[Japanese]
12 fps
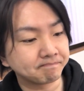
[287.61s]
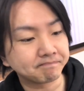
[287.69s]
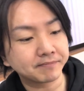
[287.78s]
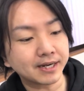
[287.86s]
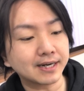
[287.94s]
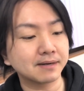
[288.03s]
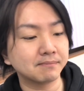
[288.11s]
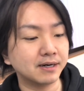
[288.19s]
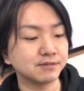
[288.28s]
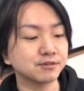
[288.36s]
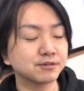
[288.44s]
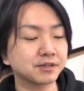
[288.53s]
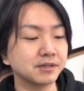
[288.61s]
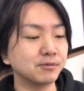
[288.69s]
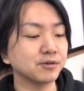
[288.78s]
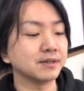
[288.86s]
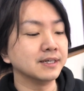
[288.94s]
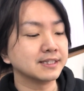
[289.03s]
うん、だからまあ売る時
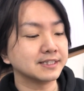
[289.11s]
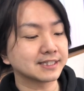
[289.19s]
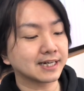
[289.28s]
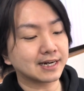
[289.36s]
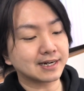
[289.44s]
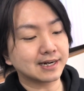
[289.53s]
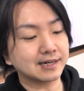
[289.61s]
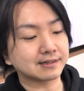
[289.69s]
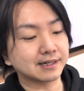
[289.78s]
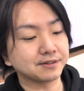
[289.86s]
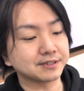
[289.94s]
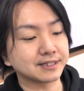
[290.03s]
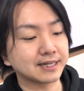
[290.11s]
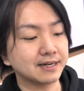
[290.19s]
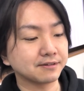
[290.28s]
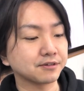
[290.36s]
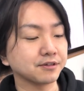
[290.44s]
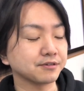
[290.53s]
も時間がかかる可能性があ
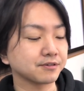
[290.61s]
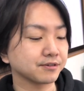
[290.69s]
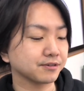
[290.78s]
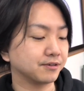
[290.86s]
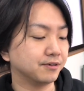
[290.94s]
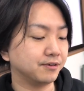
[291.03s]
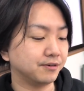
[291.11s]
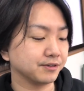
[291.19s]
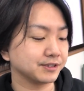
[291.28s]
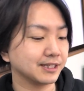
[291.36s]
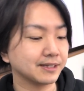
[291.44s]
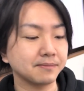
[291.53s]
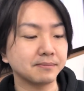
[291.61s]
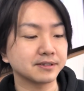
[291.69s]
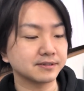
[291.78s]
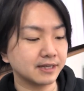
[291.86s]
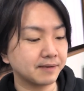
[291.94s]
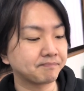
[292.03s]
るということをおっしゃってま
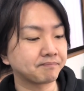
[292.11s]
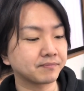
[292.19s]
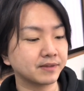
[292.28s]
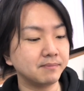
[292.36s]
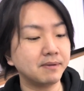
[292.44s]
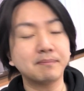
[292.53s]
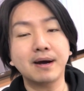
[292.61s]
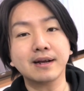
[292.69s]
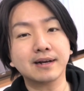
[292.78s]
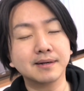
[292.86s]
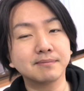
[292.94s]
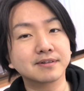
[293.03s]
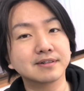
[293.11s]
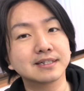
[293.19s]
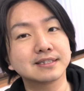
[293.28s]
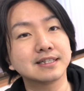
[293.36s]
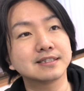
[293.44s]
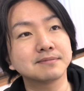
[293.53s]
すねで、まあ、前から僕
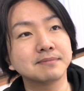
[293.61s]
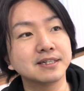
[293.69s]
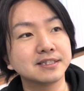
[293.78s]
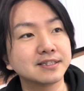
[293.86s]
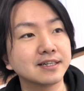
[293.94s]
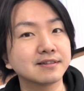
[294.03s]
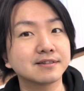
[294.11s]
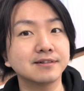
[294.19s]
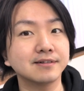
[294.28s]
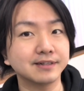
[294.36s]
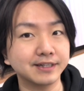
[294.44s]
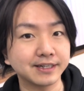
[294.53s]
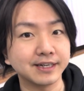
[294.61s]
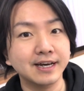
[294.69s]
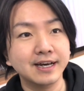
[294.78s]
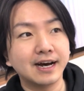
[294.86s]
が説明している通り、